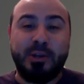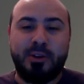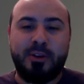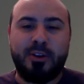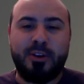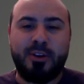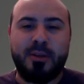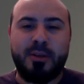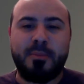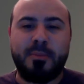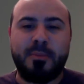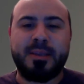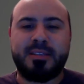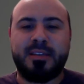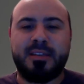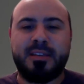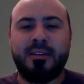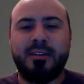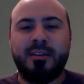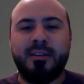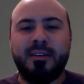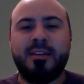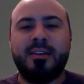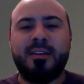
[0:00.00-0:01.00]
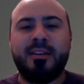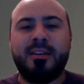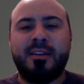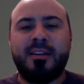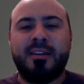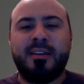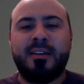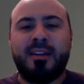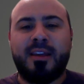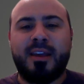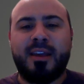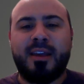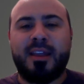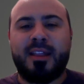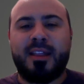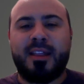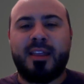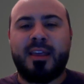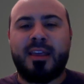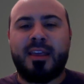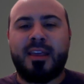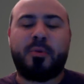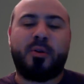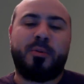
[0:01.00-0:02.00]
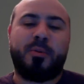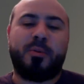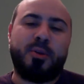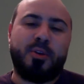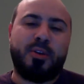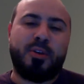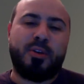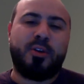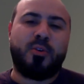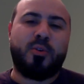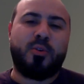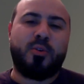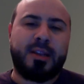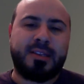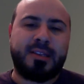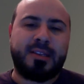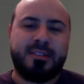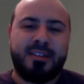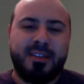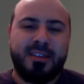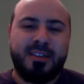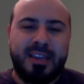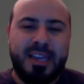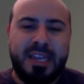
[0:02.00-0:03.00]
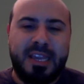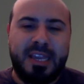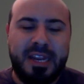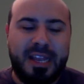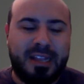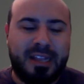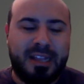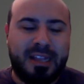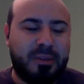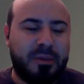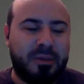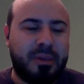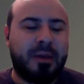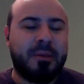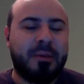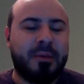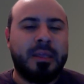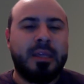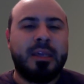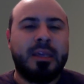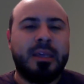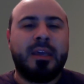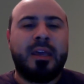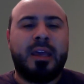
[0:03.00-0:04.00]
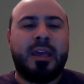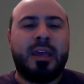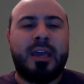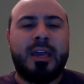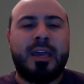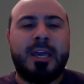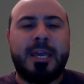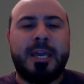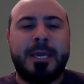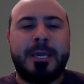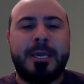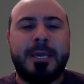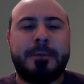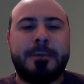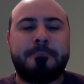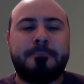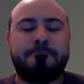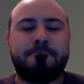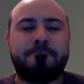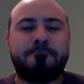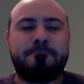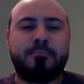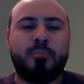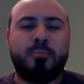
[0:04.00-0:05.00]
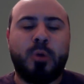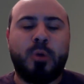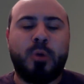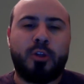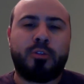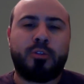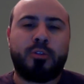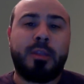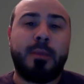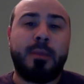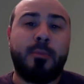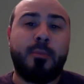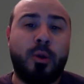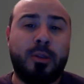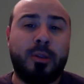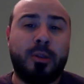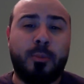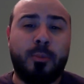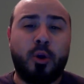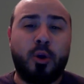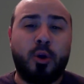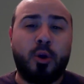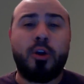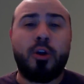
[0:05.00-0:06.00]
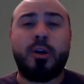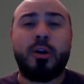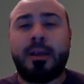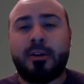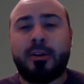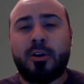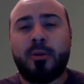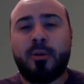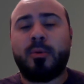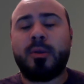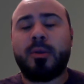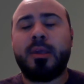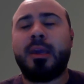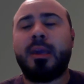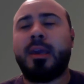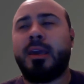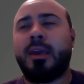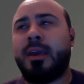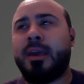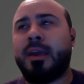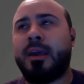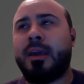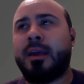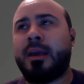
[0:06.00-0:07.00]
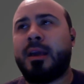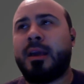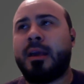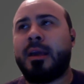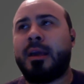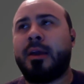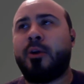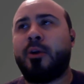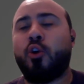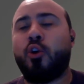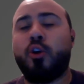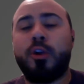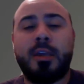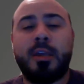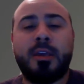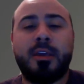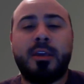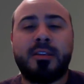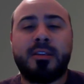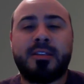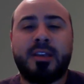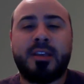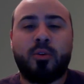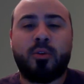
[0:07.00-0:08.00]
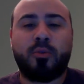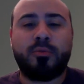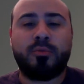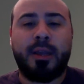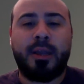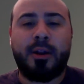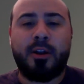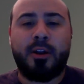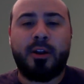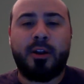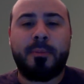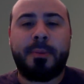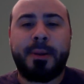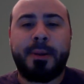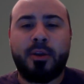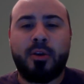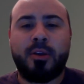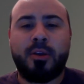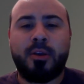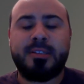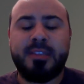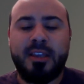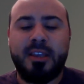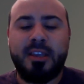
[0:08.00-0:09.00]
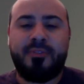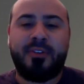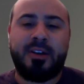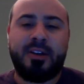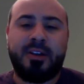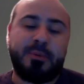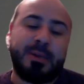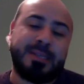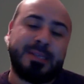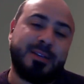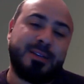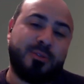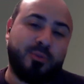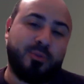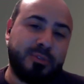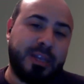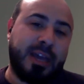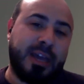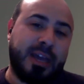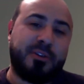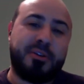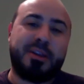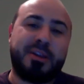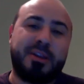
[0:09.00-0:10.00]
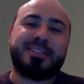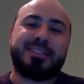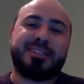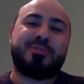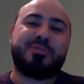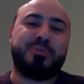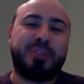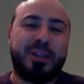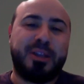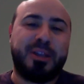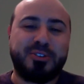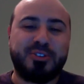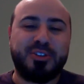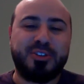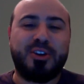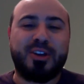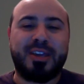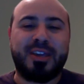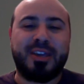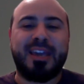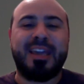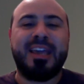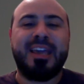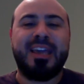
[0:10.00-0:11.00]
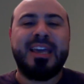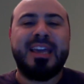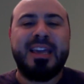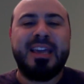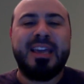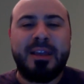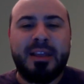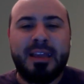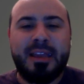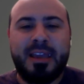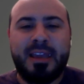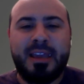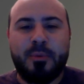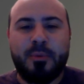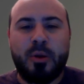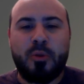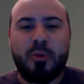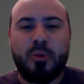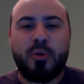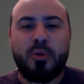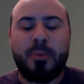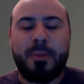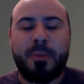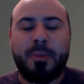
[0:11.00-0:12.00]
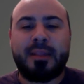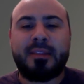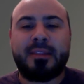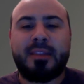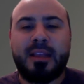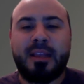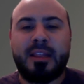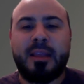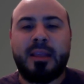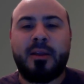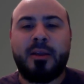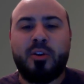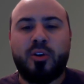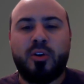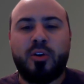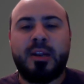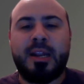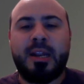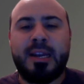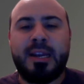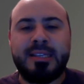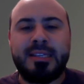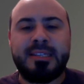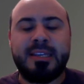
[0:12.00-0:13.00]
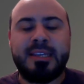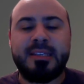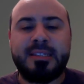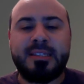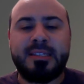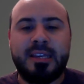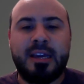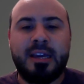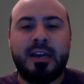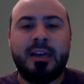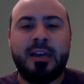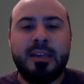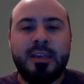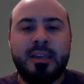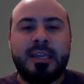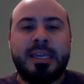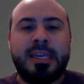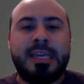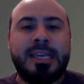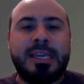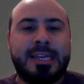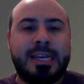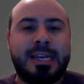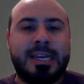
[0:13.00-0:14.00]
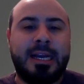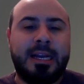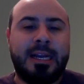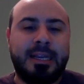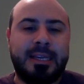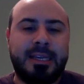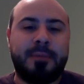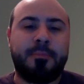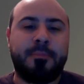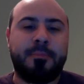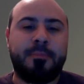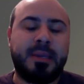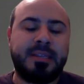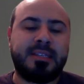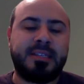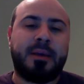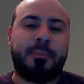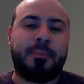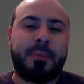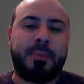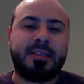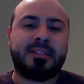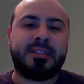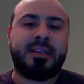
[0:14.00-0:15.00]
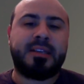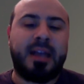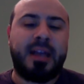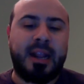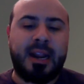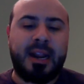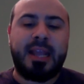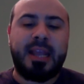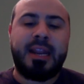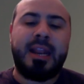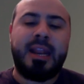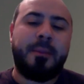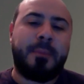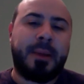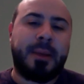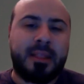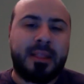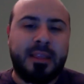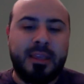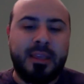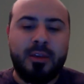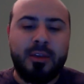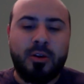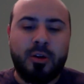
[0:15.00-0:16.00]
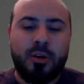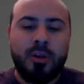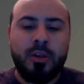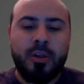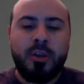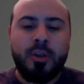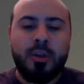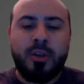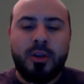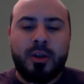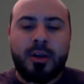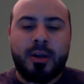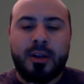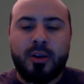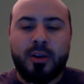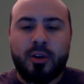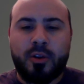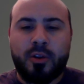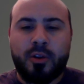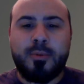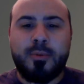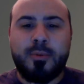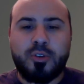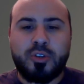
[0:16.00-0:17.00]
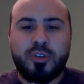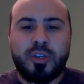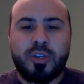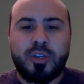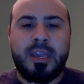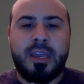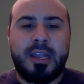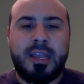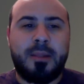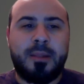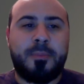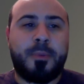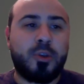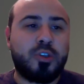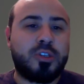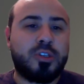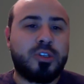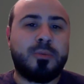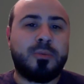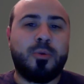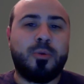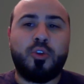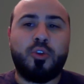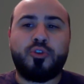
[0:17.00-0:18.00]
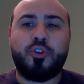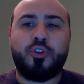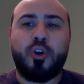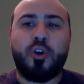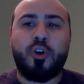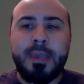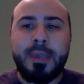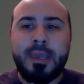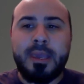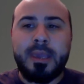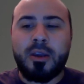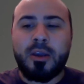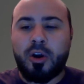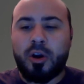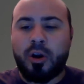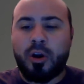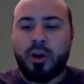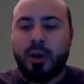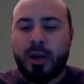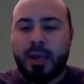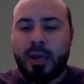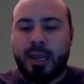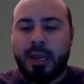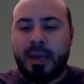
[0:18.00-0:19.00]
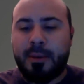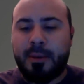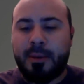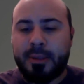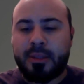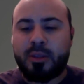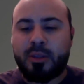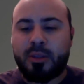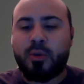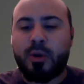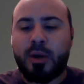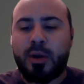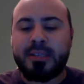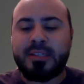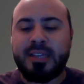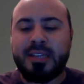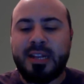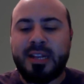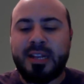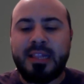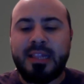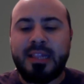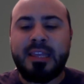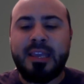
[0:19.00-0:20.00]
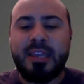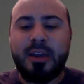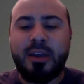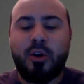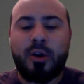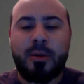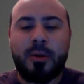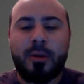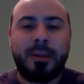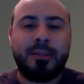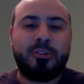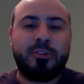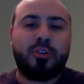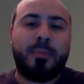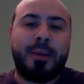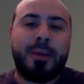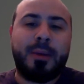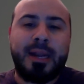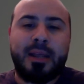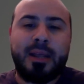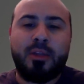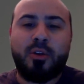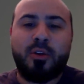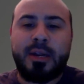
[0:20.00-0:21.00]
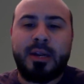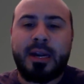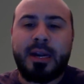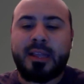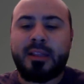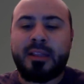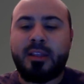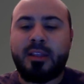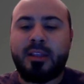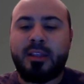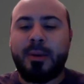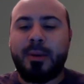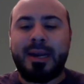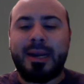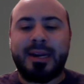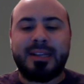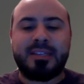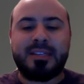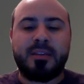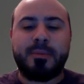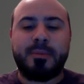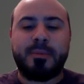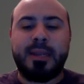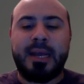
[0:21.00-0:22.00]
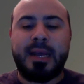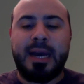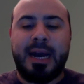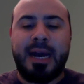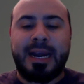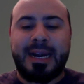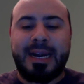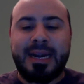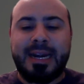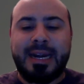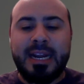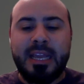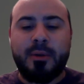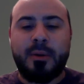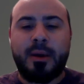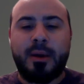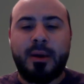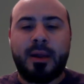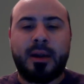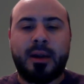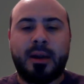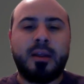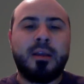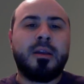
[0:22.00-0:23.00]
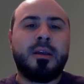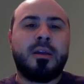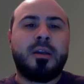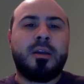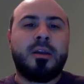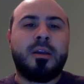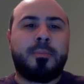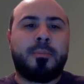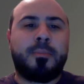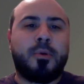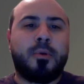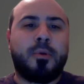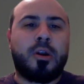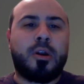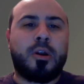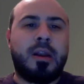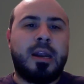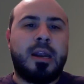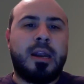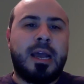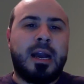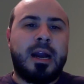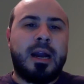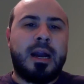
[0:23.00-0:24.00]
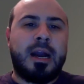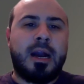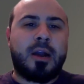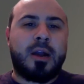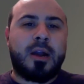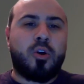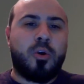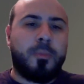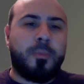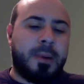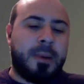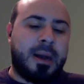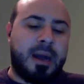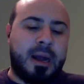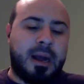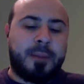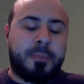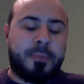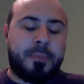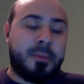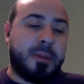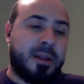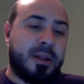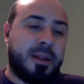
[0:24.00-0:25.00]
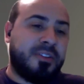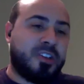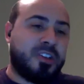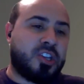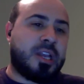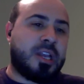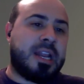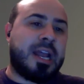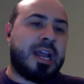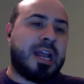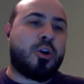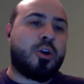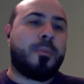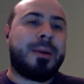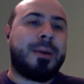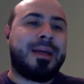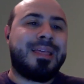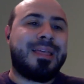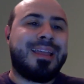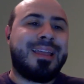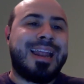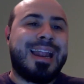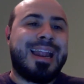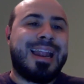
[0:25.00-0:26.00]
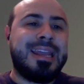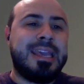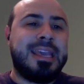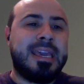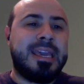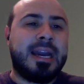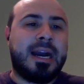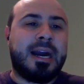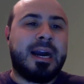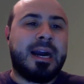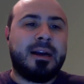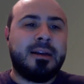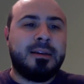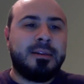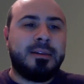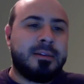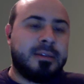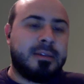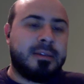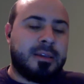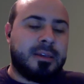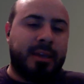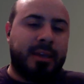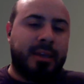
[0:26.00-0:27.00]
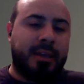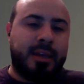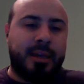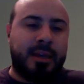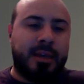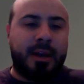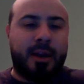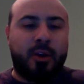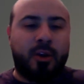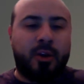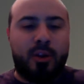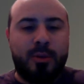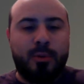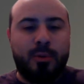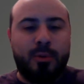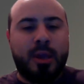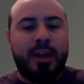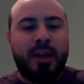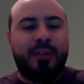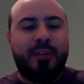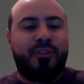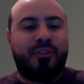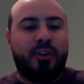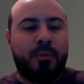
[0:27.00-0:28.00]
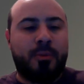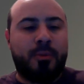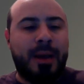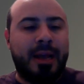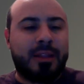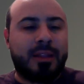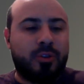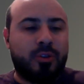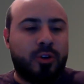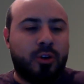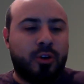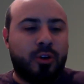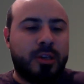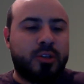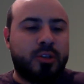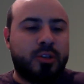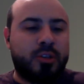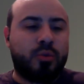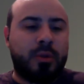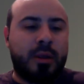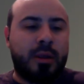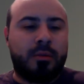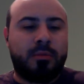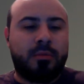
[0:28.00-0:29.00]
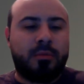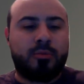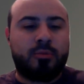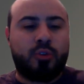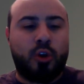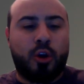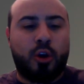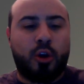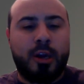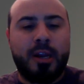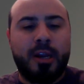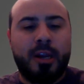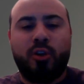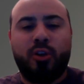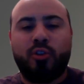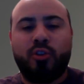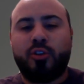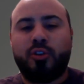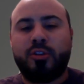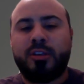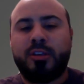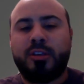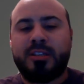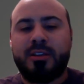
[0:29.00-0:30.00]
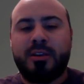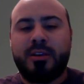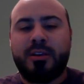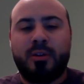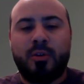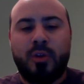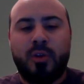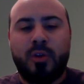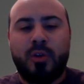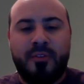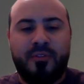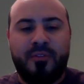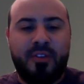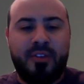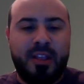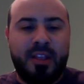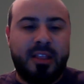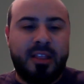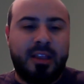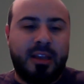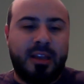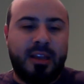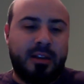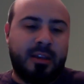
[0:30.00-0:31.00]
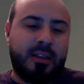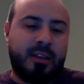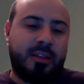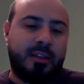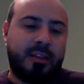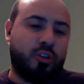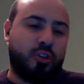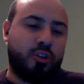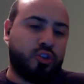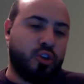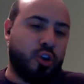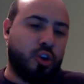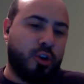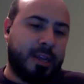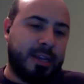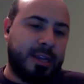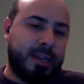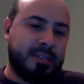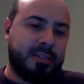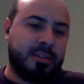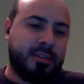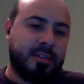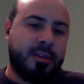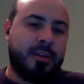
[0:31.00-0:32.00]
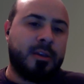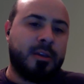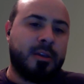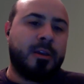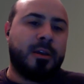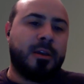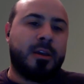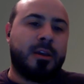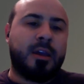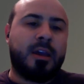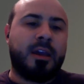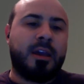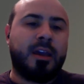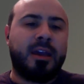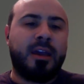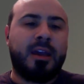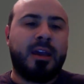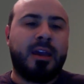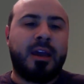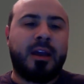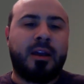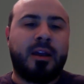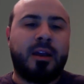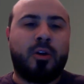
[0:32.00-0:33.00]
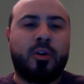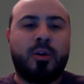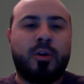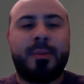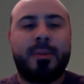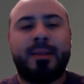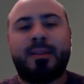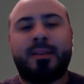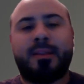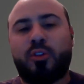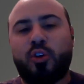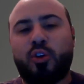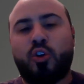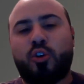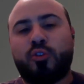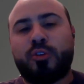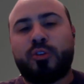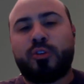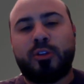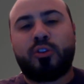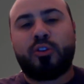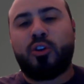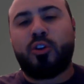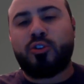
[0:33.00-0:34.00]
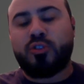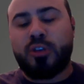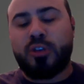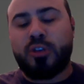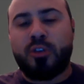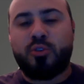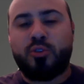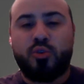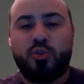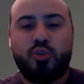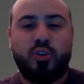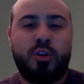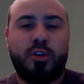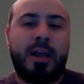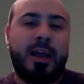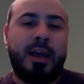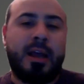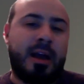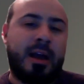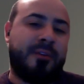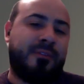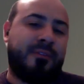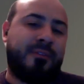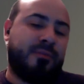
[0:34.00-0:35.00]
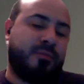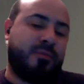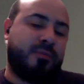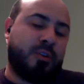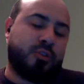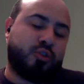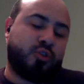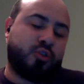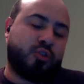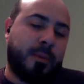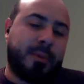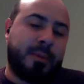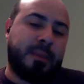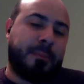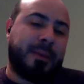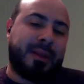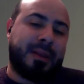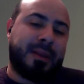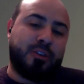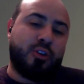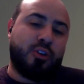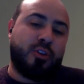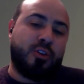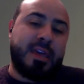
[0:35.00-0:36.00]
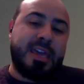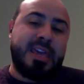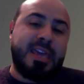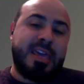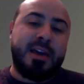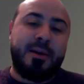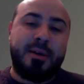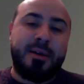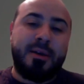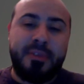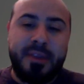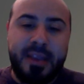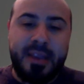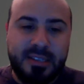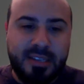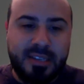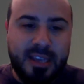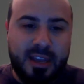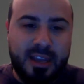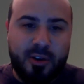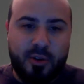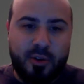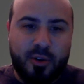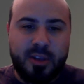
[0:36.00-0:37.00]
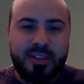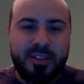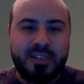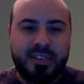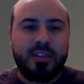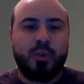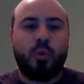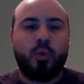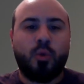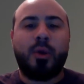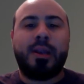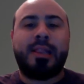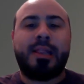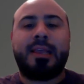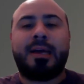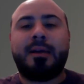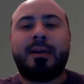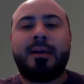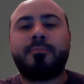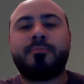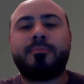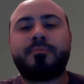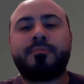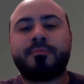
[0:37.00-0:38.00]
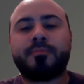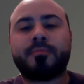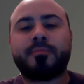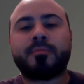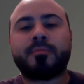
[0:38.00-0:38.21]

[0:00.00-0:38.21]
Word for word: con Lionel Messi, este, por lo menos de los jugadores en actividad? Em, bueno, demos vuelta un poco la hoja. Como dije, eh, hoy se juntaron en el predio de Cefa, se juntaron, no que se juntaron, sino que eh, volvió el plantel de, luego de la licencia y ya empieza a pensar en el partido. Recordemos, el próximo domingo a las 21 horas en el Diego Armando Maradona, Argentinos va a recibir a River por la Copa, primera fecha de la Copa de la Liga. Eh, recordemos que el formato es un, torneo donde se enfrentan en dos zonas, eh, obviamente todos contra todos en su zona, ah, solamente partido de ida vendría a ser, no es ida y vuelta.